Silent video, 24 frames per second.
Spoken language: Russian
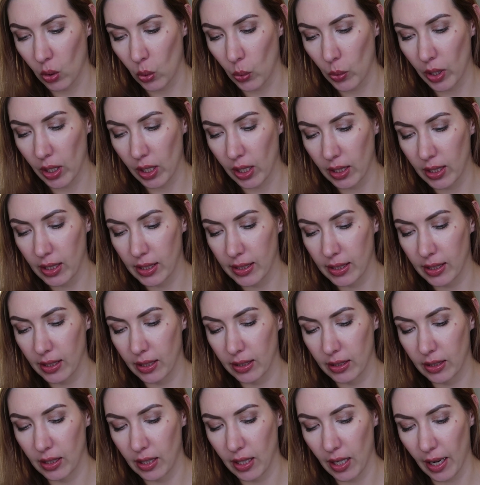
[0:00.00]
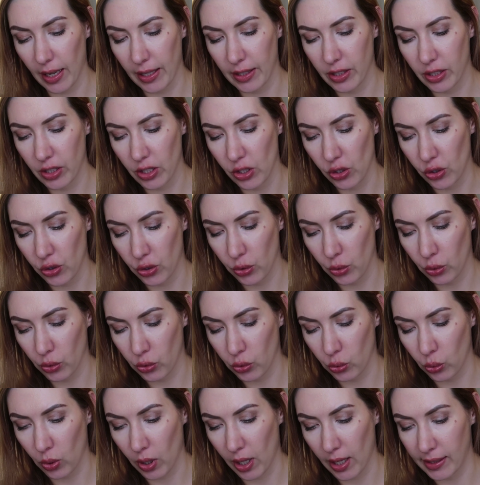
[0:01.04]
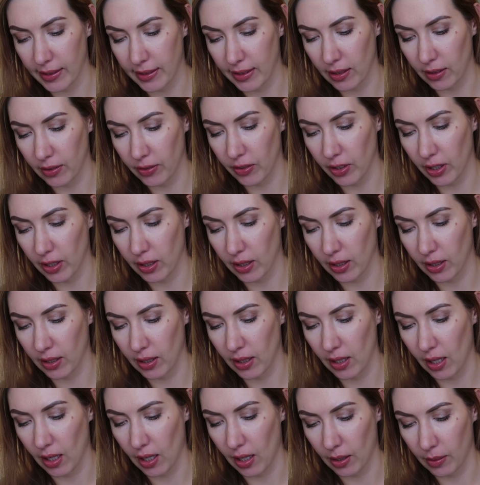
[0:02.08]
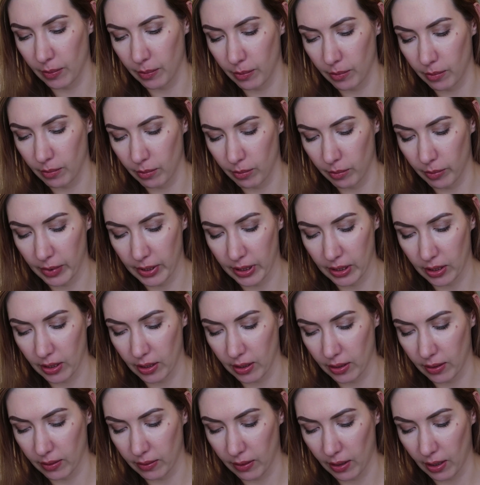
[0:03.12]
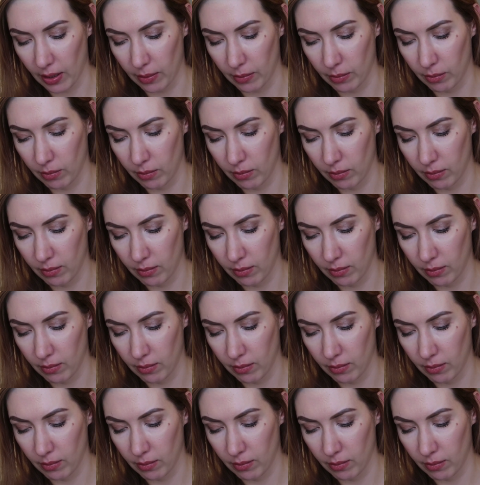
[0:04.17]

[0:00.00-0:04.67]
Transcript: Quick Cleansing Dry Tissue, сухая салфетка для быстрого